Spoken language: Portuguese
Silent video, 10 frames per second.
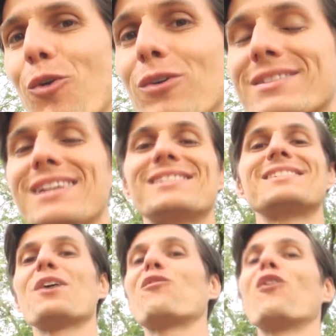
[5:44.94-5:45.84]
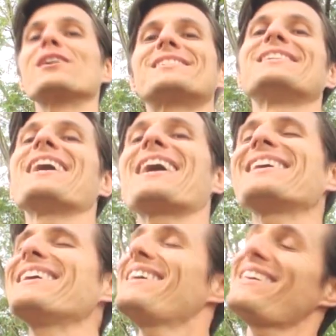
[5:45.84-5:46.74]
acontecer, você
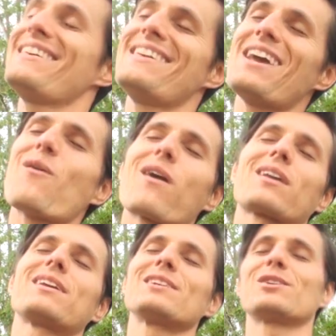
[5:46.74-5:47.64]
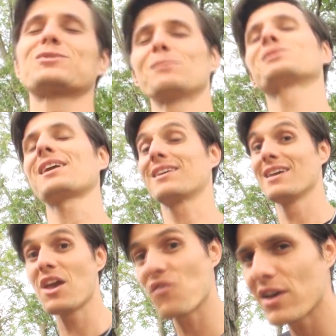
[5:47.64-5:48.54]
aí e eu aqui, nós vamos ter que
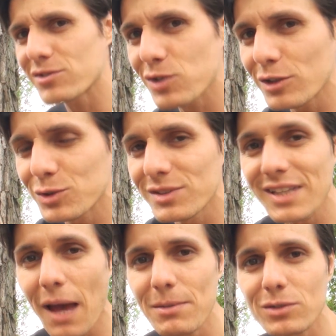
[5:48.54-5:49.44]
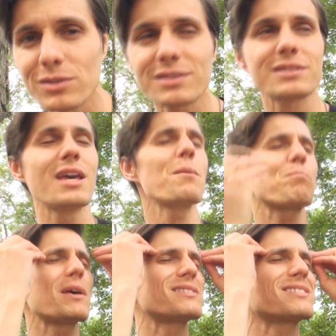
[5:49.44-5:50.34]
rever os nossos hábitos,
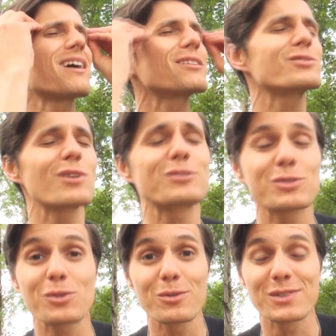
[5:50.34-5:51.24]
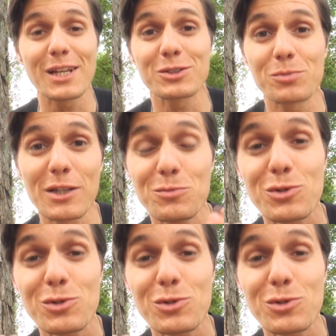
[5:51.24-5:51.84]
repensar os nossos conceitos, mas